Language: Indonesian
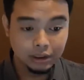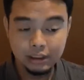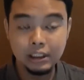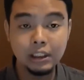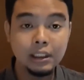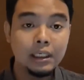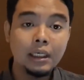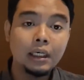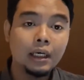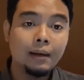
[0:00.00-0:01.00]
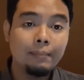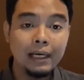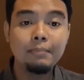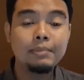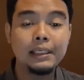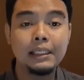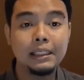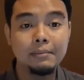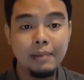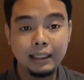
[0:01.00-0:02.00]
di
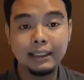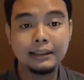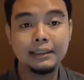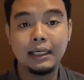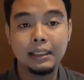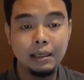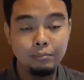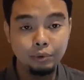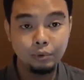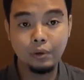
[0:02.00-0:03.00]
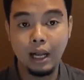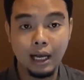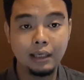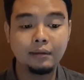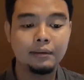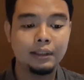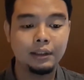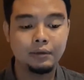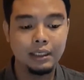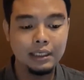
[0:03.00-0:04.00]
melebihi batas yang dia butuhkan
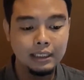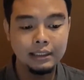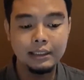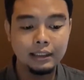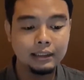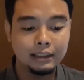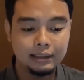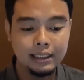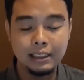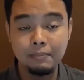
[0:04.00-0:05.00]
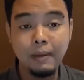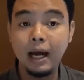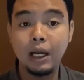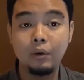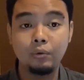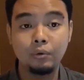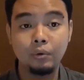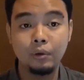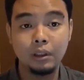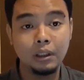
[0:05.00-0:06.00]
gitu ya dan dia tidak dipakai
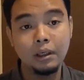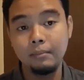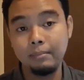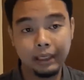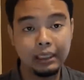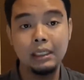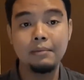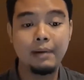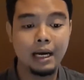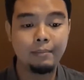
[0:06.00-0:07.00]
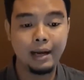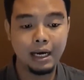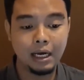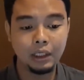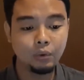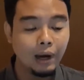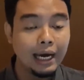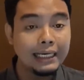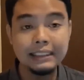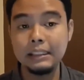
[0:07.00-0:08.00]
untuk uh, pergi kemana-mana itu akan